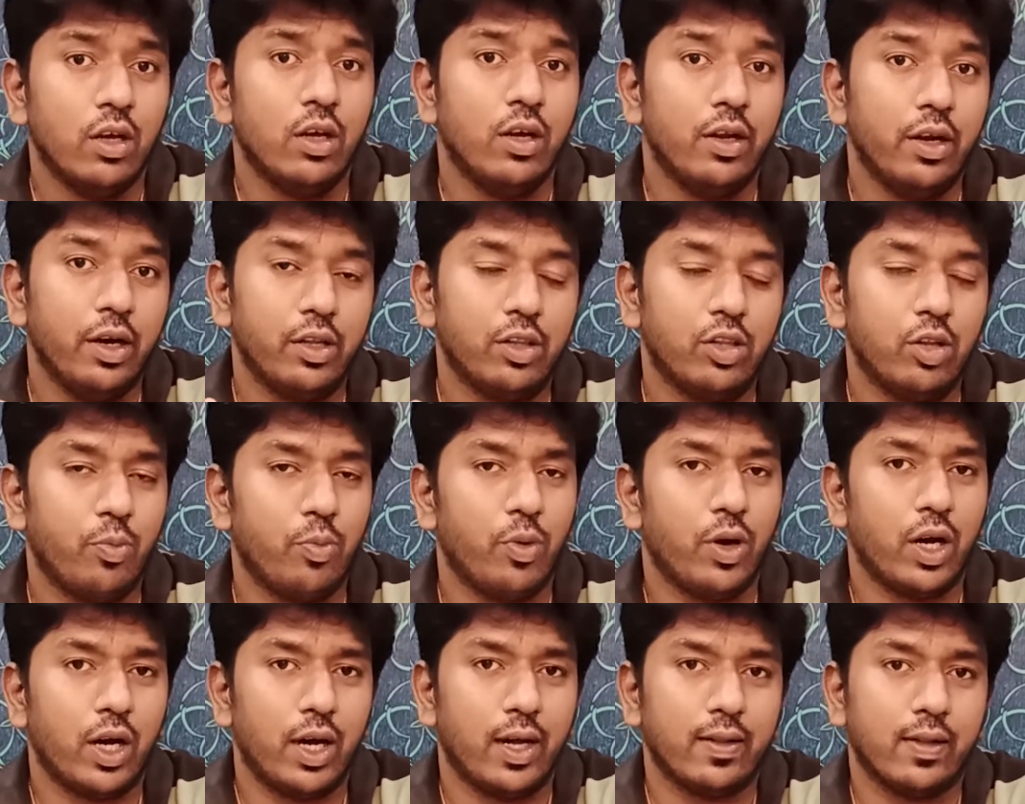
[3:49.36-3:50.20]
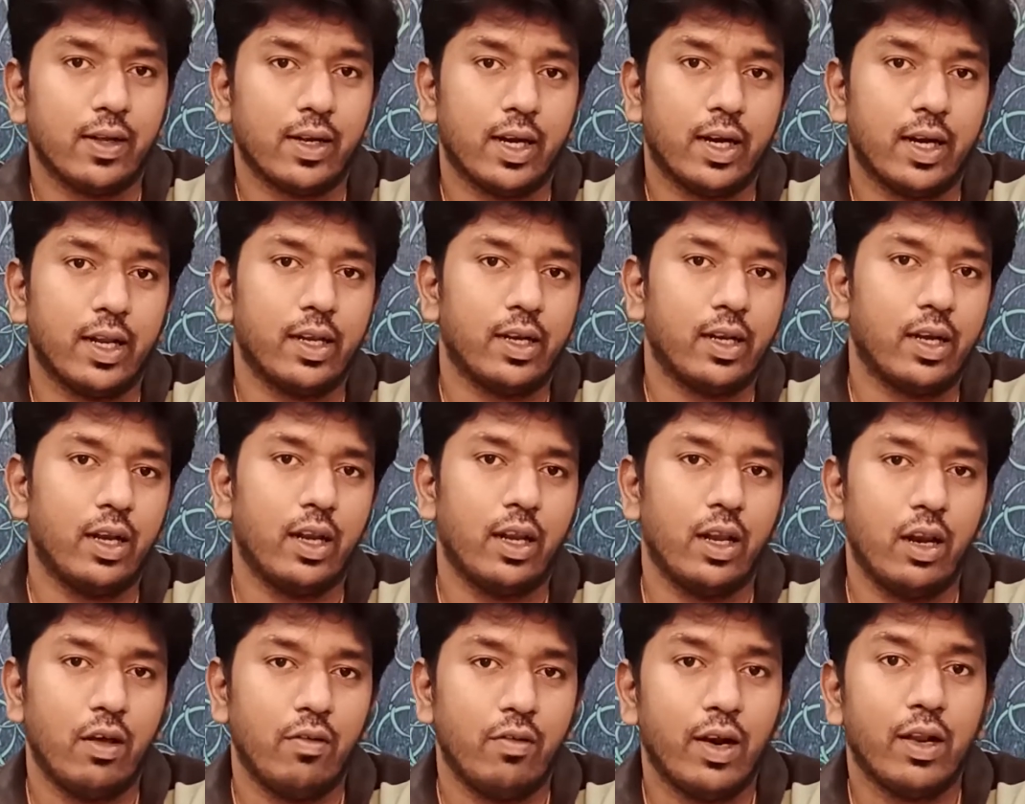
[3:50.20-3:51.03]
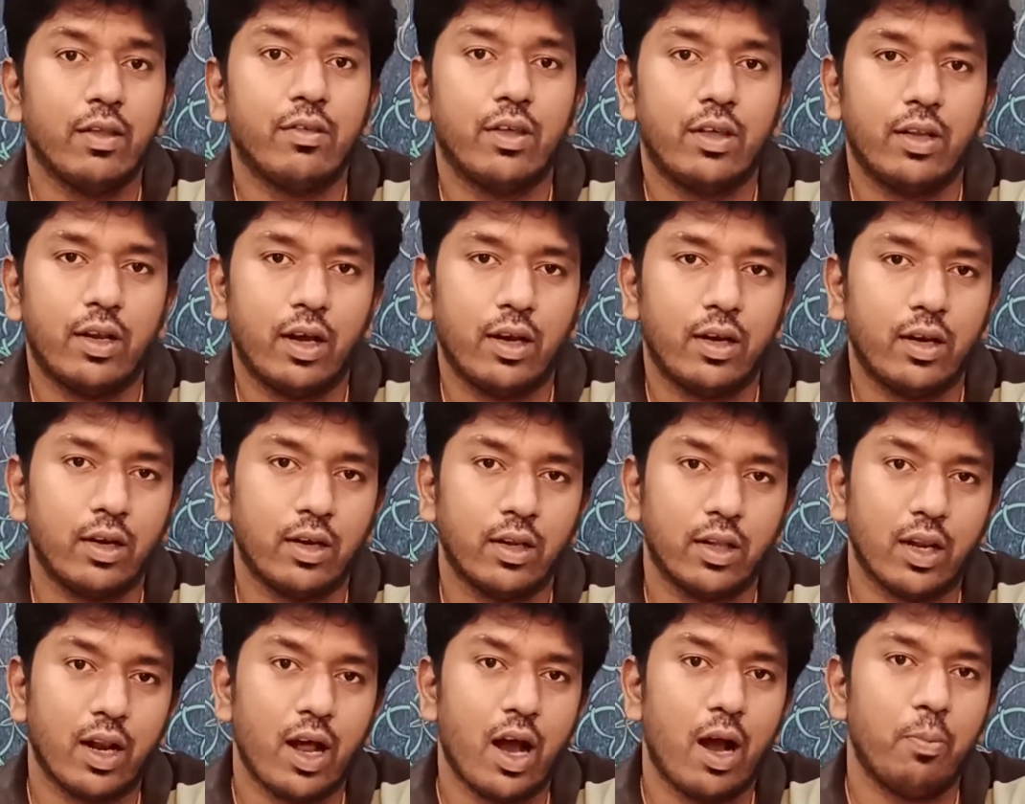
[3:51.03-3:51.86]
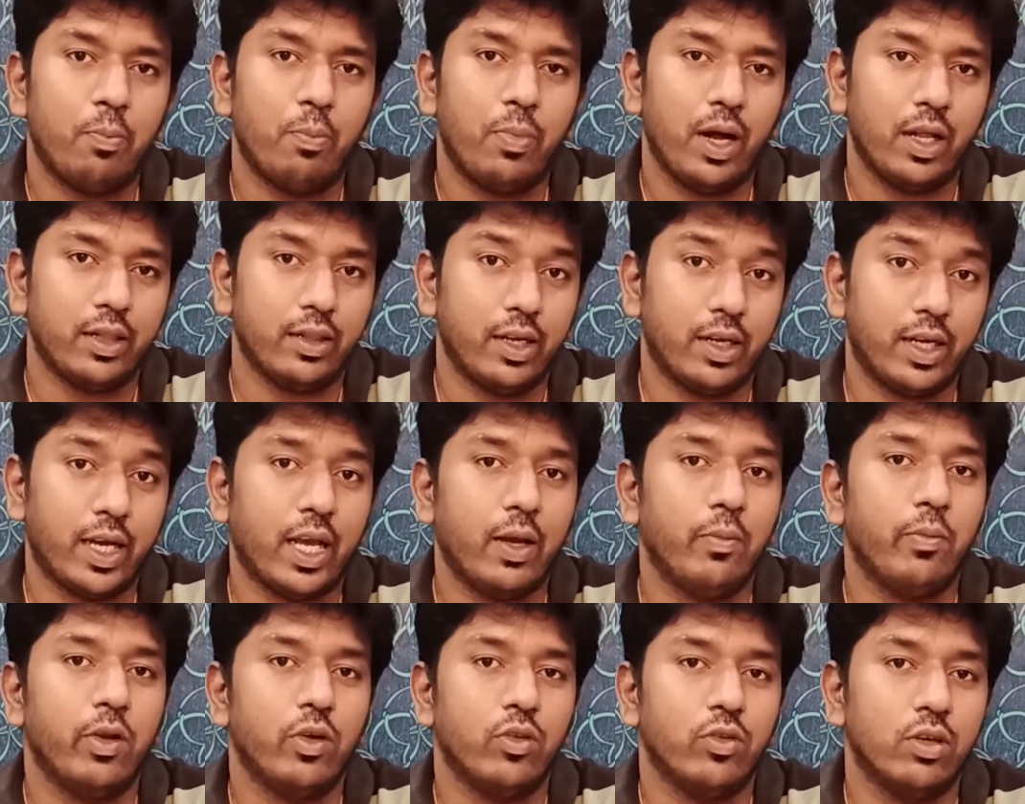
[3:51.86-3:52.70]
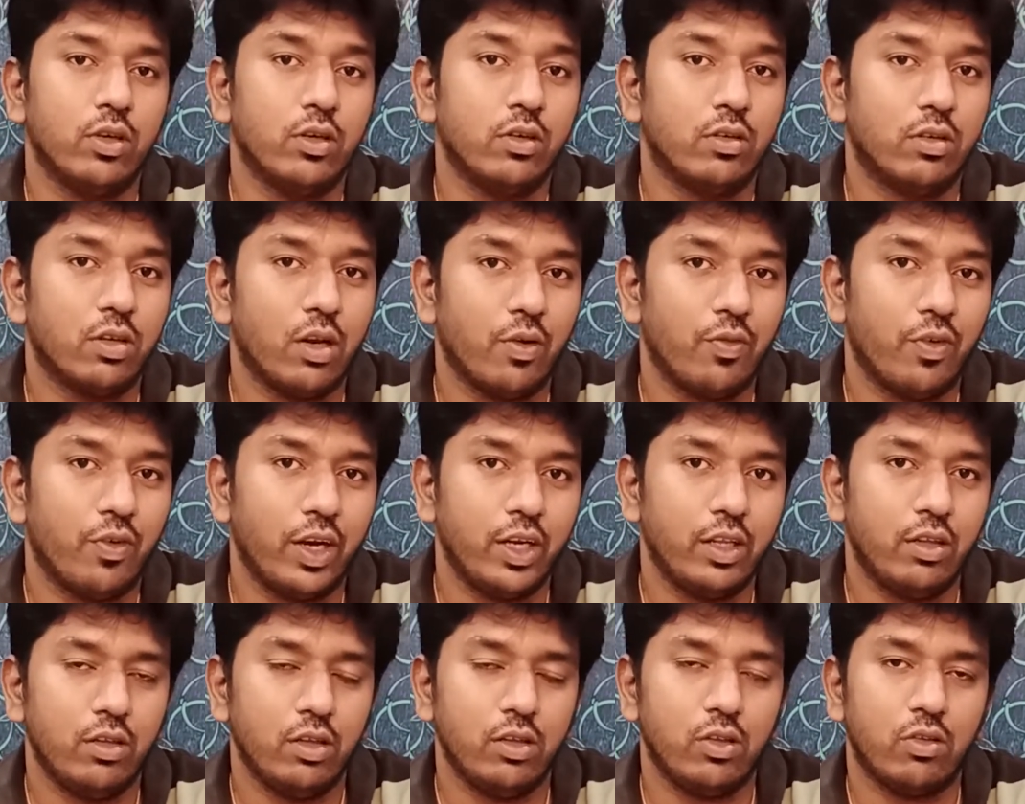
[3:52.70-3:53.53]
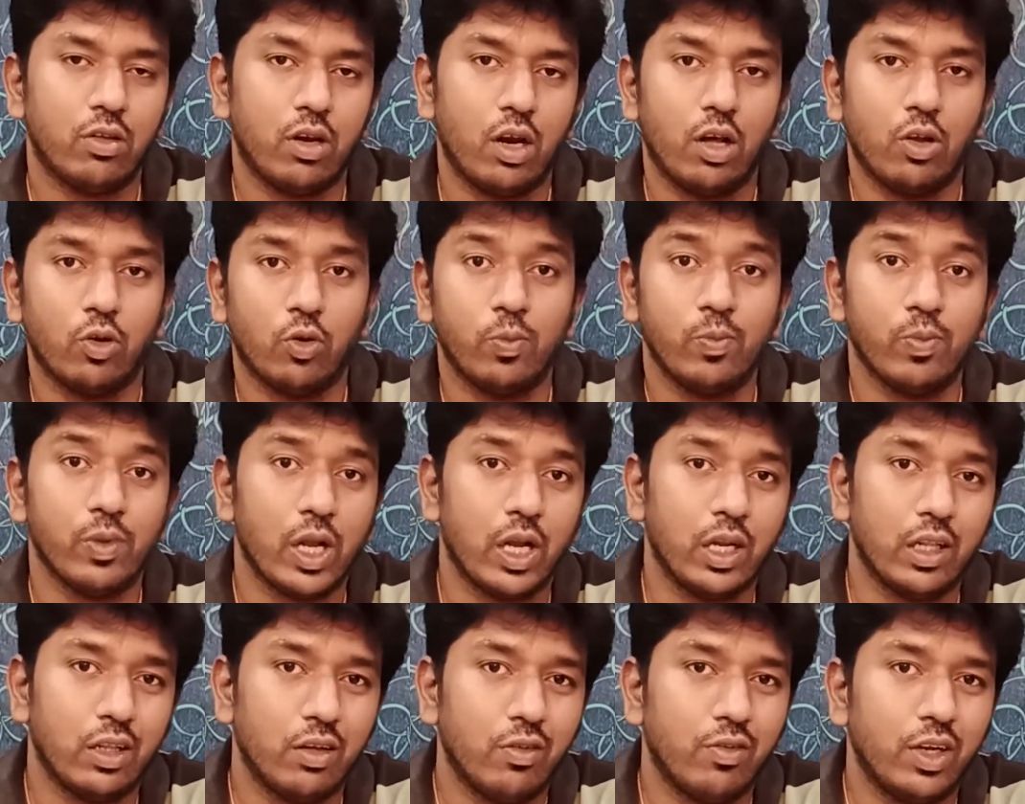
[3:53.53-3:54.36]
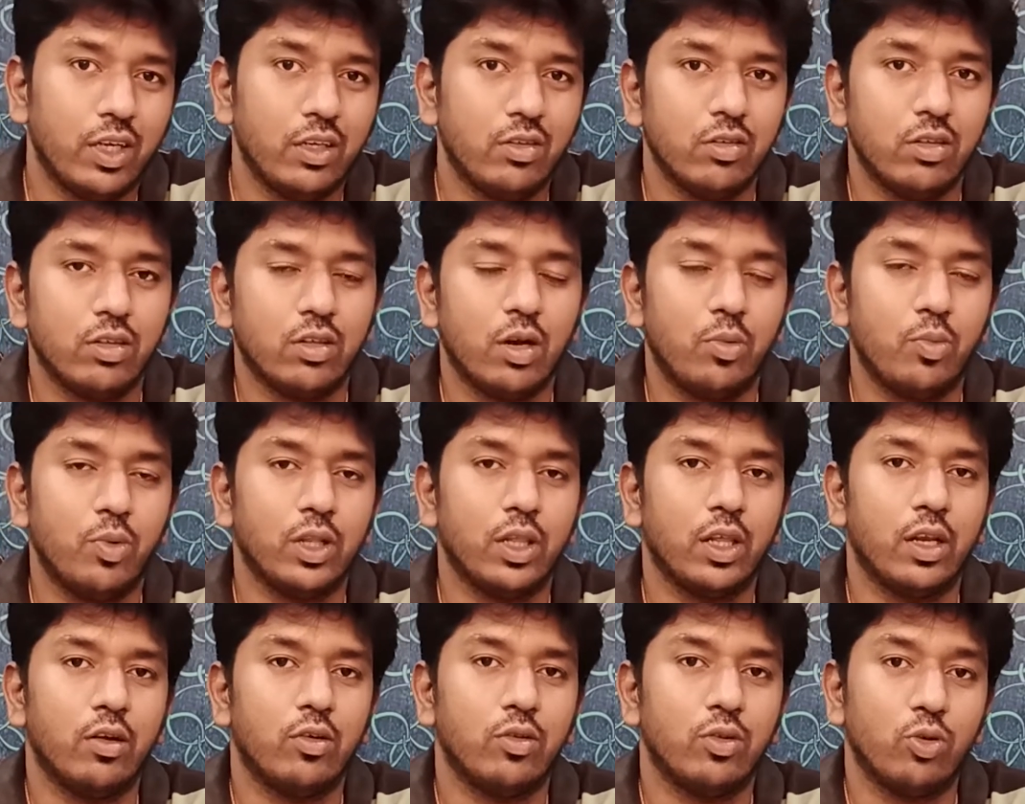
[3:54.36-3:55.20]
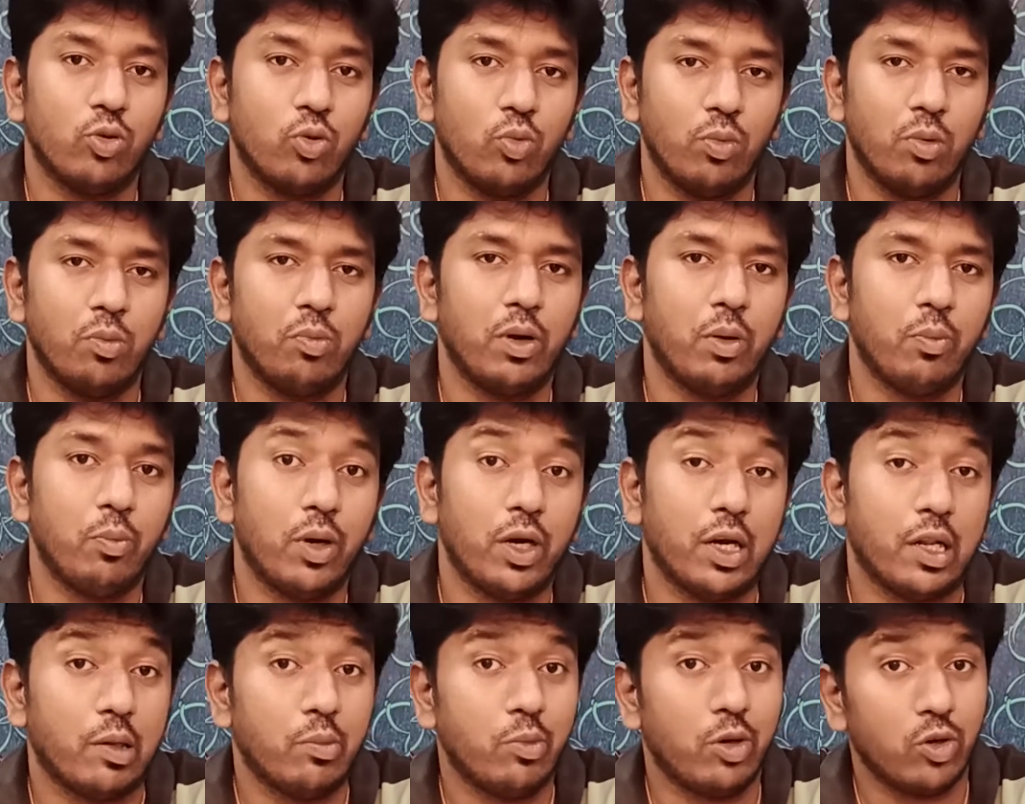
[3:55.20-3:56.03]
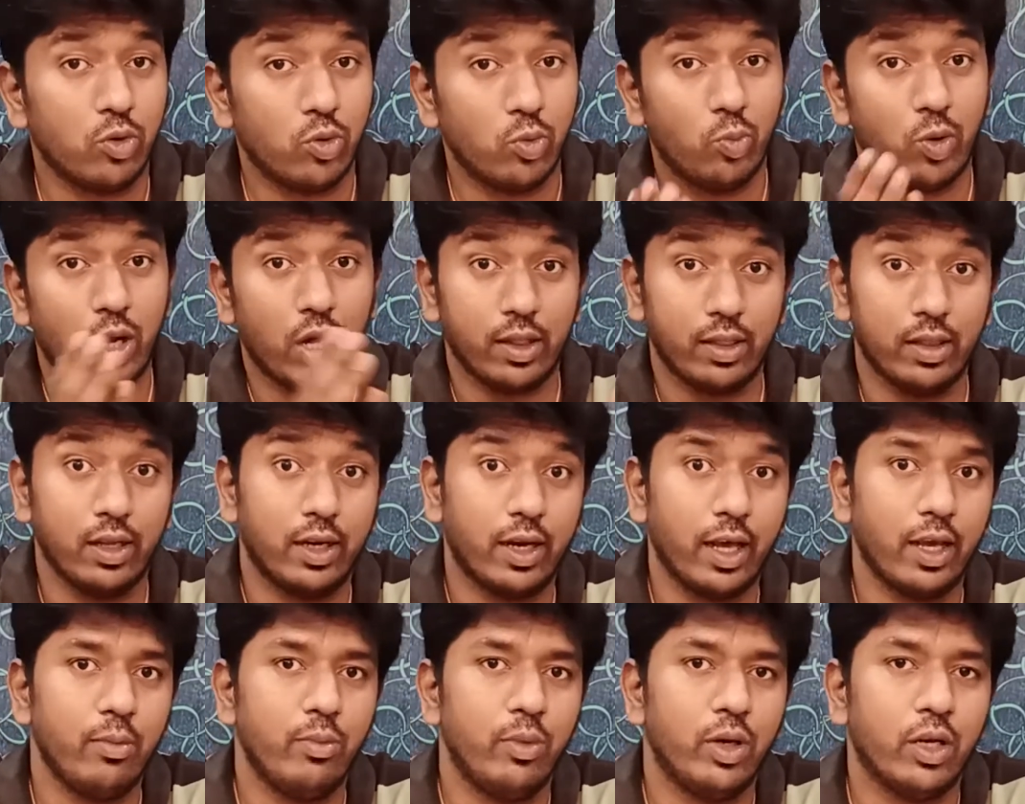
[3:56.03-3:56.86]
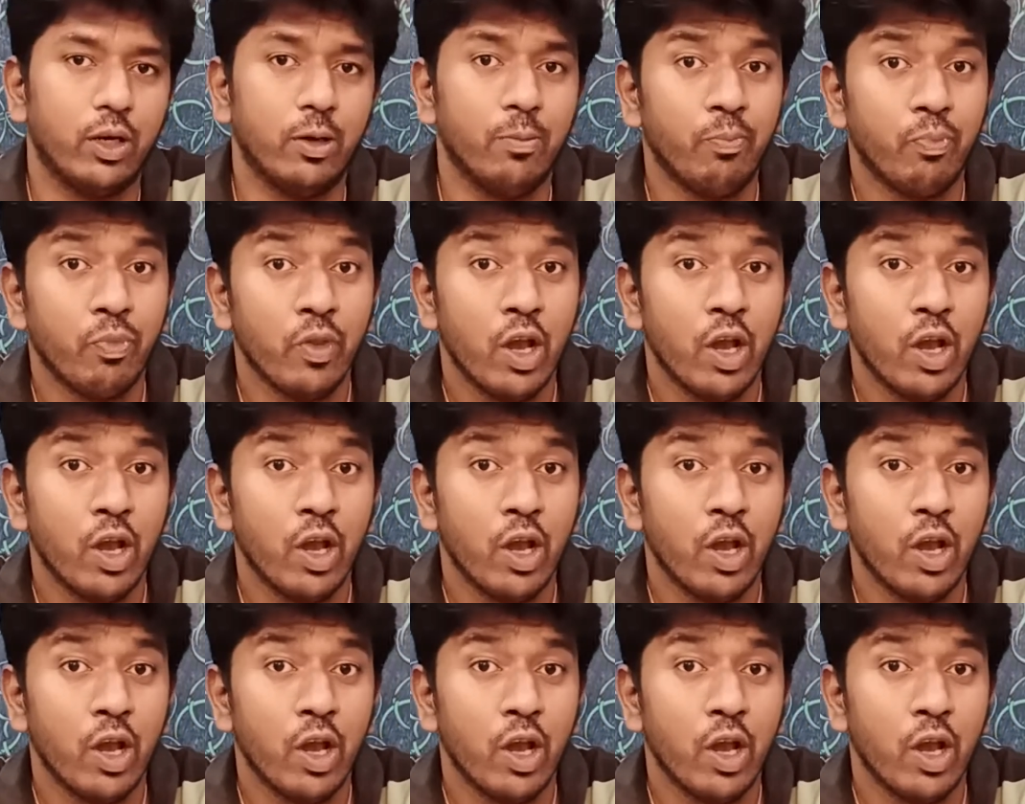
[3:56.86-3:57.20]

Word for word: எடுத்திருப்பாங்க அந்த கடற்கரையில் வேலை செய்கிறாரு இல்லைங்களா அப்போ அந்த டைமில் வந்து சில ஃபைட் சீன்ஸ்லாம் இருக்கும் அந்த ஃபைட் சீன்ஸ்லாம் பார்த்திங்கன்னா வந்து ரொம்ப பிரம்மாண்டமாக இருக்கும் அந்த டைமுக்கு